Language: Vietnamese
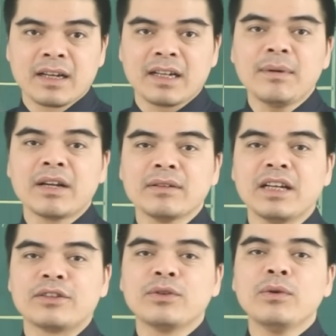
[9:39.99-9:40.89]
Các bạn có
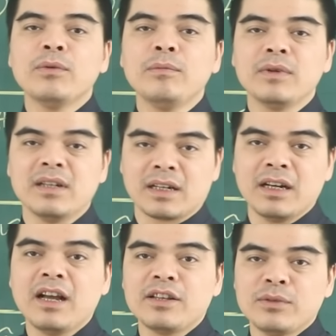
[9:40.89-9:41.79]
thể thu được
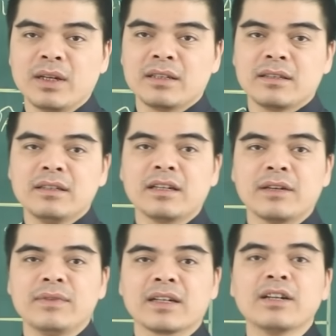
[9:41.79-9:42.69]
cái lợi nhuận từ
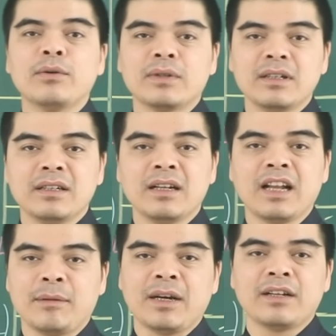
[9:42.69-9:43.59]
cái việc đầu tư,
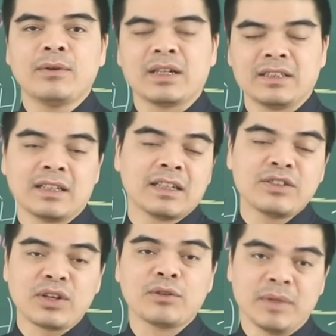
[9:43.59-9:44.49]
làm ăn hoặc là gì?
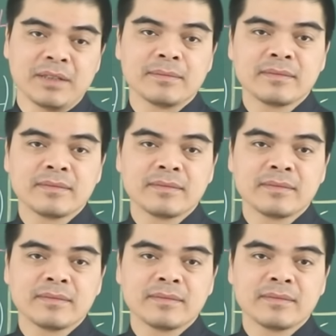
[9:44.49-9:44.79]
Kinh doanh của mình.